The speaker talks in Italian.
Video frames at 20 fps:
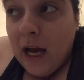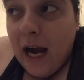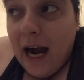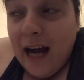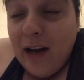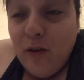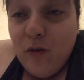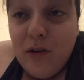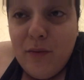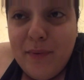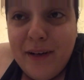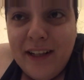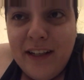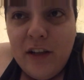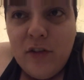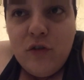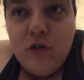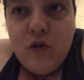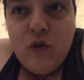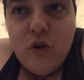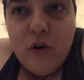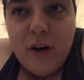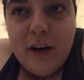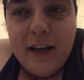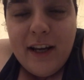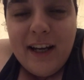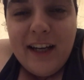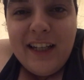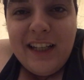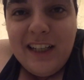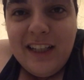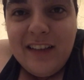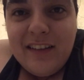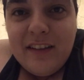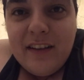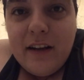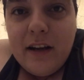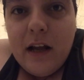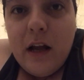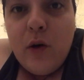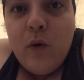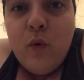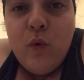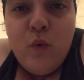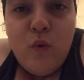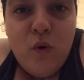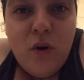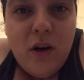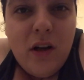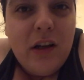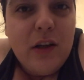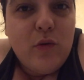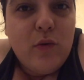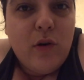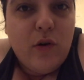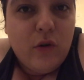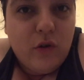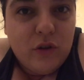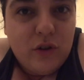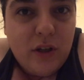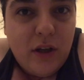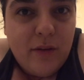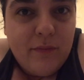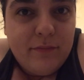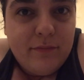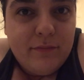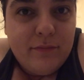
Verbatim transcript: allora prendendo Correa all'Inter allunga la sua rosa